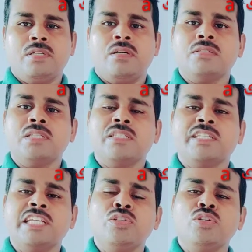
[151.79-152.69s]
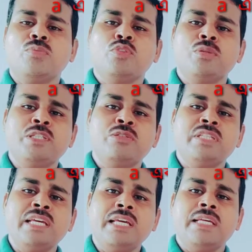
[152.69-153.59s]
অর্থাৎ কেন্দ্র
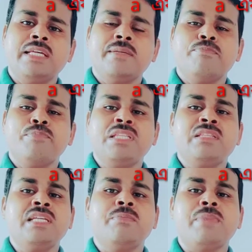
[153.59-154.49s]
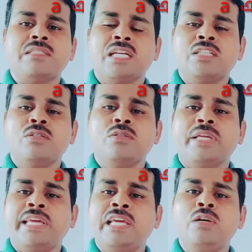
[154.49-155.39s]
মূলবিন্দুতে বৃত্তের ব্যাসার্ধ
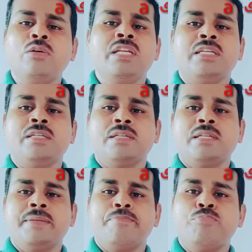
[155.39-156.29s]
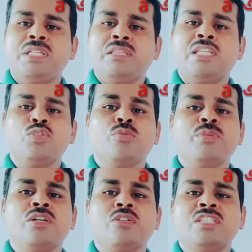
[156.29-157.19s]
এ হলে বৃত্তের
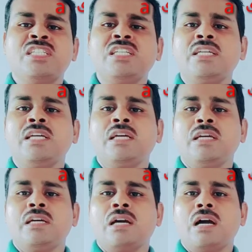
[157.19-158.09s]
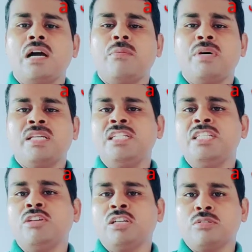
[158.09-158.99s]
সমীকরণটি আমাকে
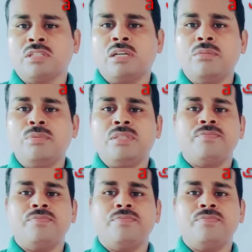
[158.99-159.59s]
নির্ণয় করতে হবে